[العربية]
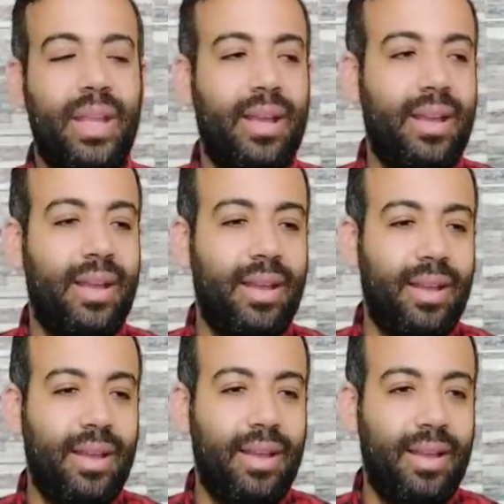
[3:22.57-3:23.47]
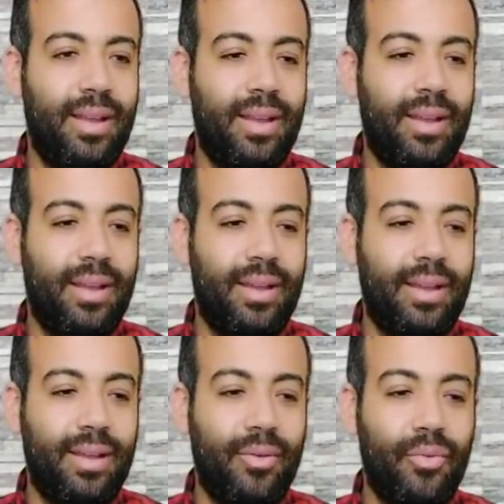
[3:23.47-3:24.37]

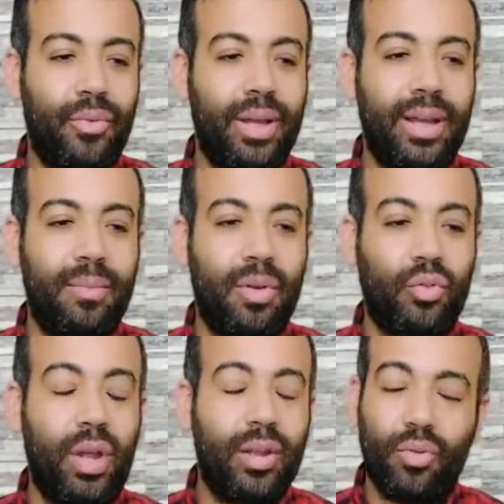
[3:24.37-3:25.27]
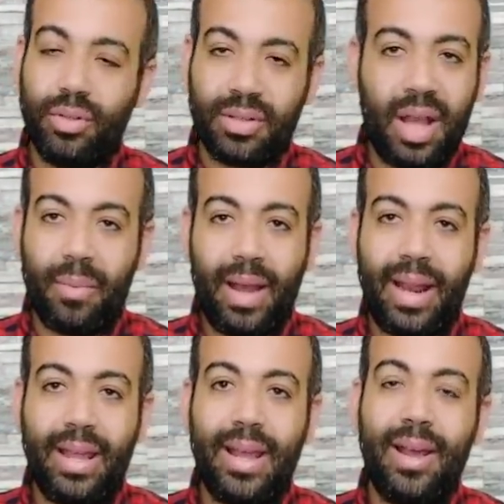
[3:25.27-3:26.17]
آه، والموضوع هيكون صعب
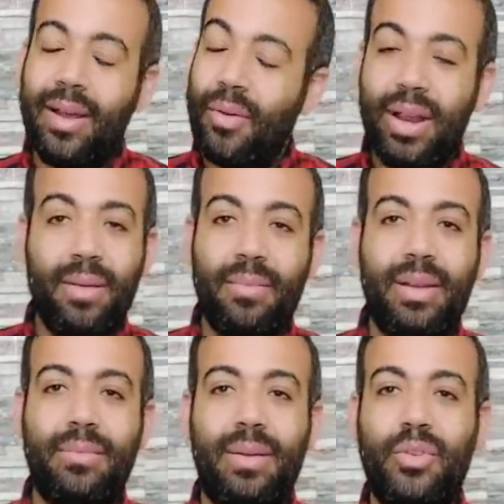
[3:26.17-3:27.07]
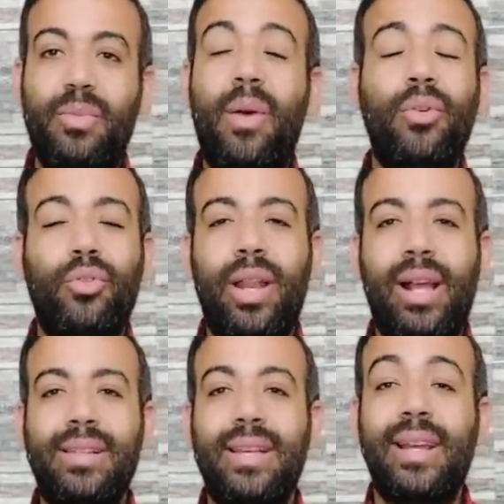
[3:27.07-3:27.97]
عليا وانا مش معودكم على
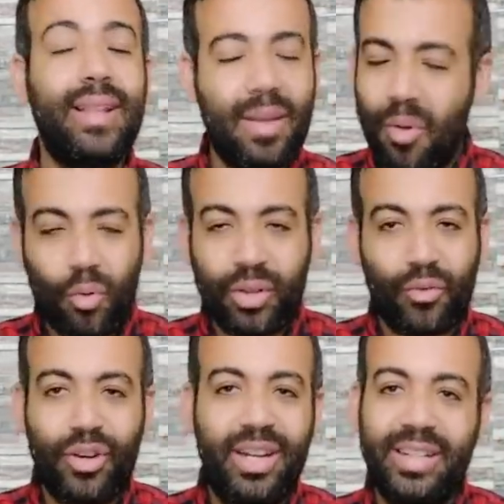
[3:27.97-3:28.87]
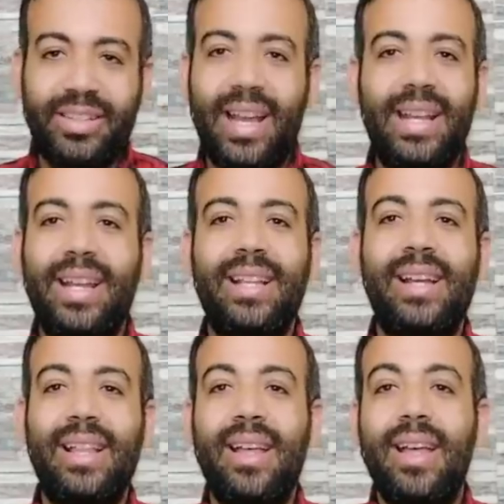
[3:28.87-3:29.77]
حاجه زي كده موجوده في كل حته يعني كده
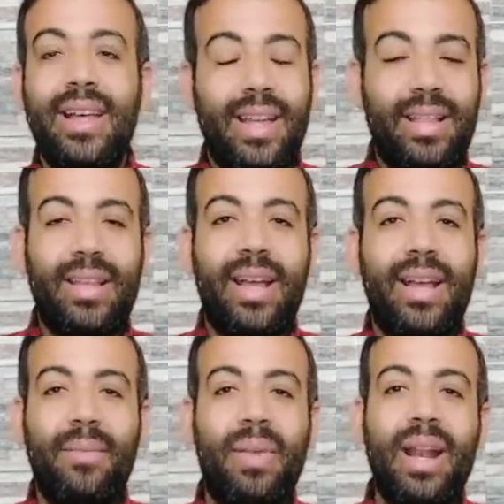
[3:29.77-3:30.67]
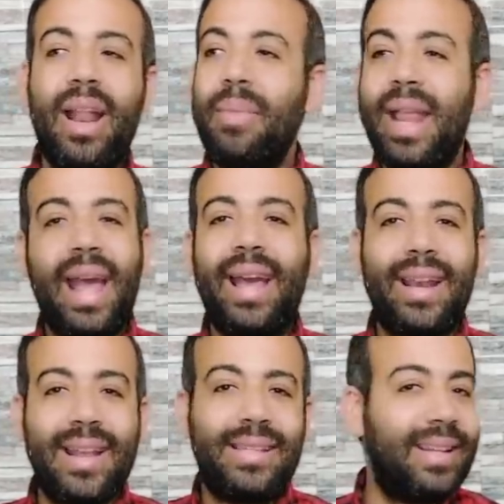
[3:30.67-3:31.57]
كده يعني آه، يمكن انا من اخر
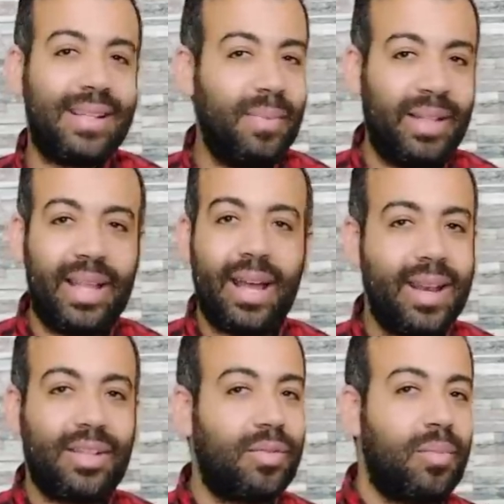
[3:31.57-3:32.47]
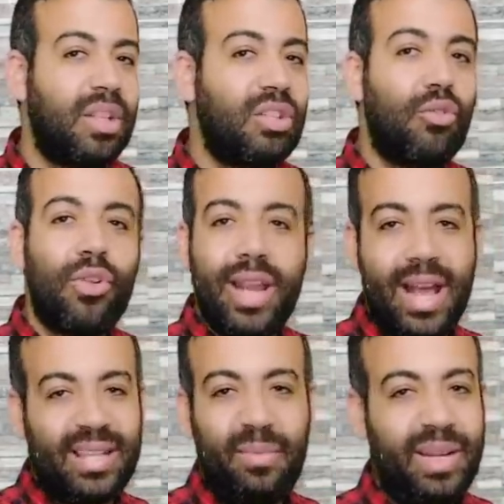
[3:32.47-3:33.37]
الناس اللي سمعتها الناس مصر
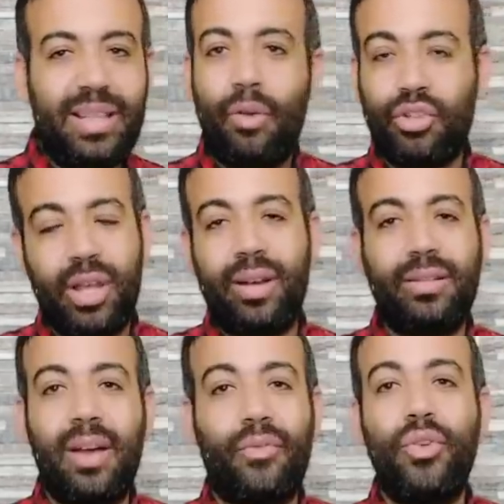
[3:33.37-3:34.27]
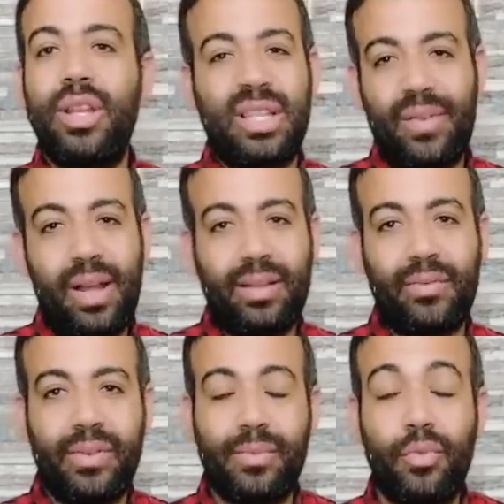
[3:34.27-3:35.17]
كلها سمعتها وشيرتها في كل صفحات
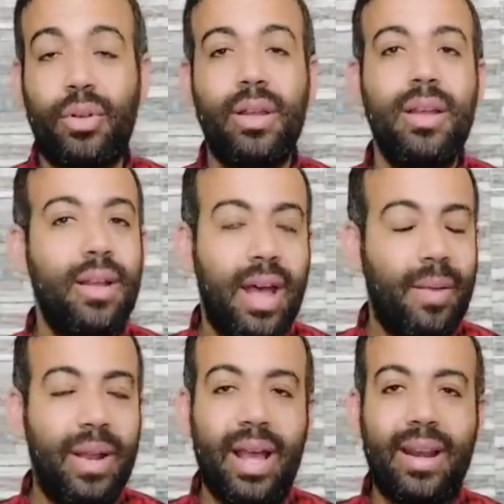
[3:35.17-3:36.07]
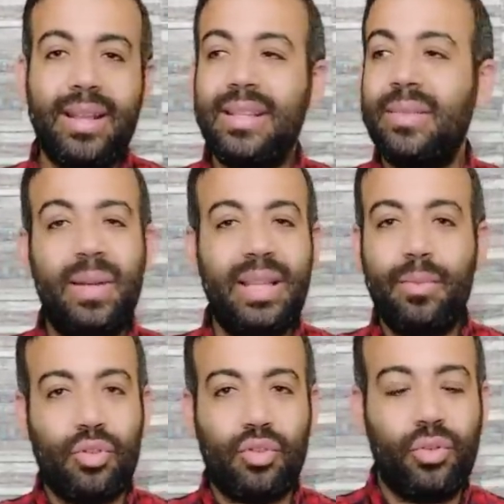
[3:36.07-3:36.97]
الفيسبوك انا من اخر الناس اللي سمعتها
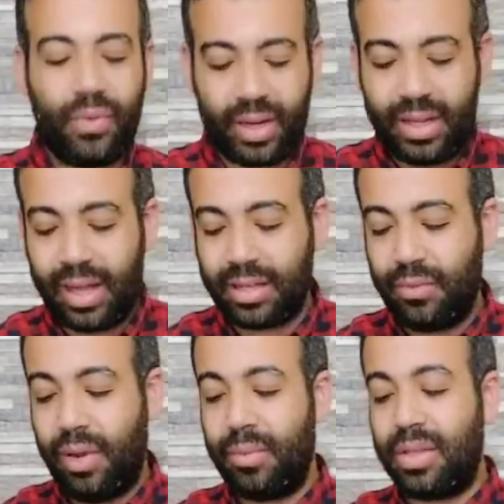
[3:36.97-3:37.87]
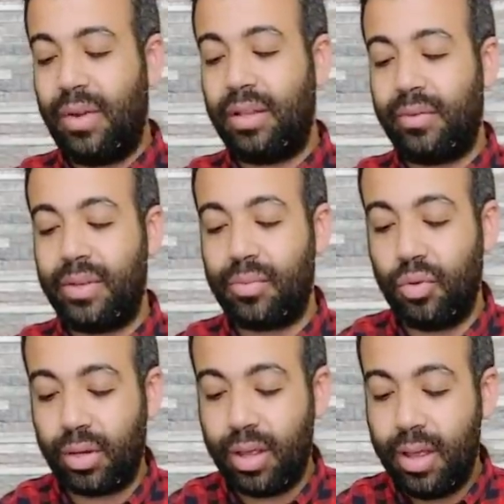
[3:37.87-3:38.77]
بالصدفه كده على صفحه من صفحات
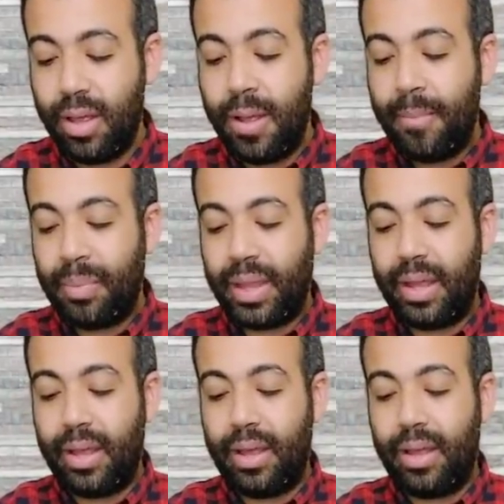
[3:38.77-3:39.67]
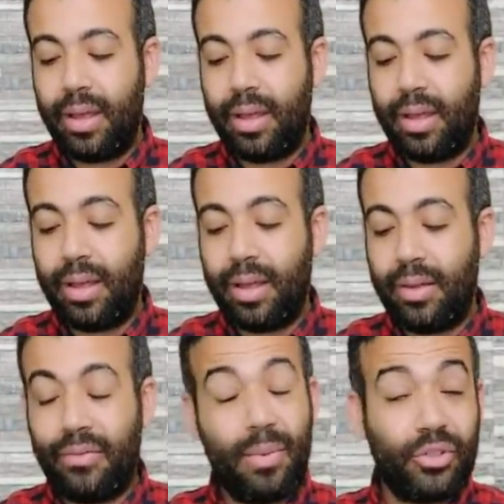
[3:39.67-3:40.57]
الفيسبوك
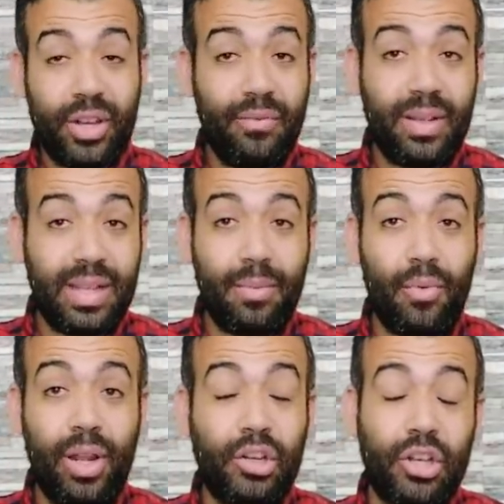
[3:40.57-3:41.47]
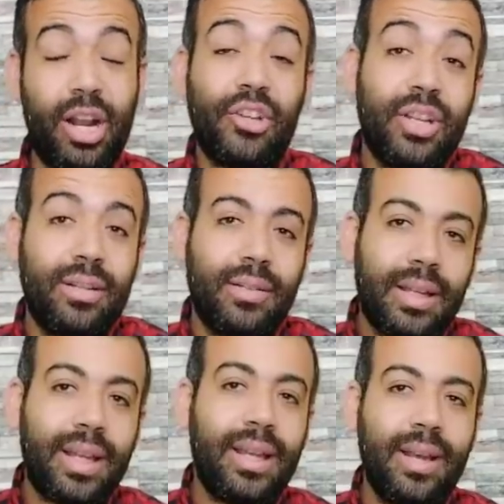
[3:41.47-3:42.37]
آه، فمش هينفع زي ما بقول لك اشاره عشان
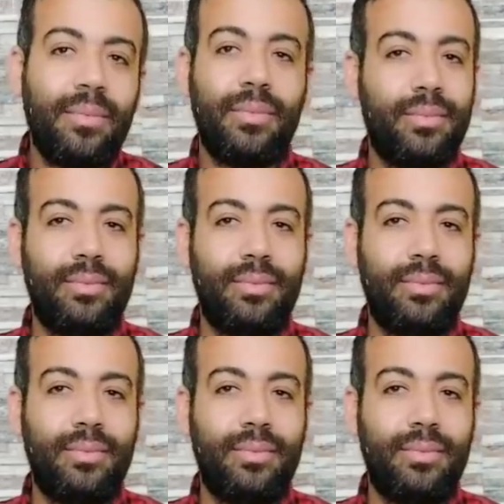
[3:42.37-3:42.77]
هي